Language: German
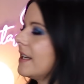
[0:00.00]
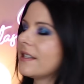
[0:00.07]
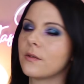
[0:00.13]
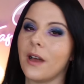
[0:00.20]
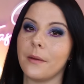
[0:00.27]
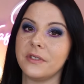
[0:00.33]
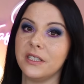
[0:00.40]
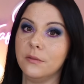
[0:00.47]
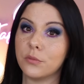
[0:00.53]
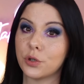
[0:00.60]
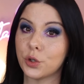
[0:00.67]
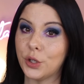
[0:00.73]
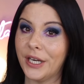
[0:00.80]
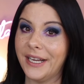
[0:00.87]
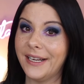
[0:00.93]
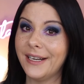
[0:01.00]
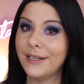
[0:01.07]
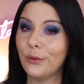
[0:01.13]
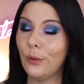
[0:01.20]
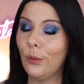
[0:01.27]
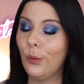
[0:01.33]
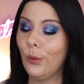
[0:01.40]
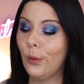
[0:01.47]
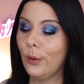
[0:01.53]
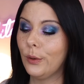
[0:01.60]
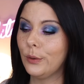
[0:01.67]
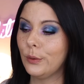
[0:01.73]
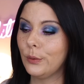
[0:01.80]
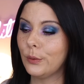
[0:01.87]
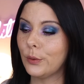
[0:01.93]
also habe ich ihn bestellt.
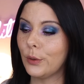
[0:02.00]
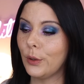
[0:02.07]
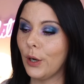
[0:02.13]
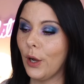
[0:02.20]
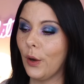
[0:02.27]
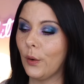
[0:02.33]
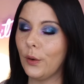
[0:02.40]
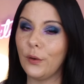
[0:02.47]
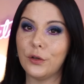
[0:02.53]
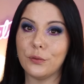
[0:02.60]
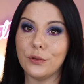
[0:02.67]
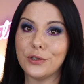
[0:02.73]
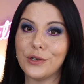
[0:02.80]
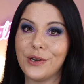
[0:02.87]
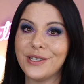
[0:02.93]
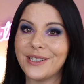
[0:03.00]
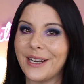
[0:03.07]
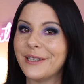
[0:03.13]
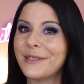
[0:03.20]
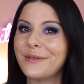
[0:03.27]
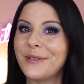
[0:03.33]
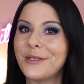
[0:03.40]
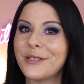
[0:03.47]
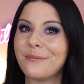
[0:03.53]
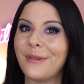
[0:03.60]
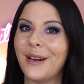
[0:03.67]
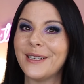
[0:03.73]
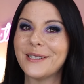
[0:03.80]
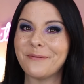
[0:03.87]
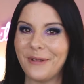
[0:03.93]
Und genau, ich wünsche euch ganz viel
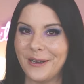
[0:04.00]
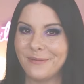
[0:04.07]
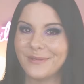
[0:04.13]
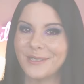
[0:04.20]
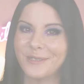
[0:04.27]
Spaß beim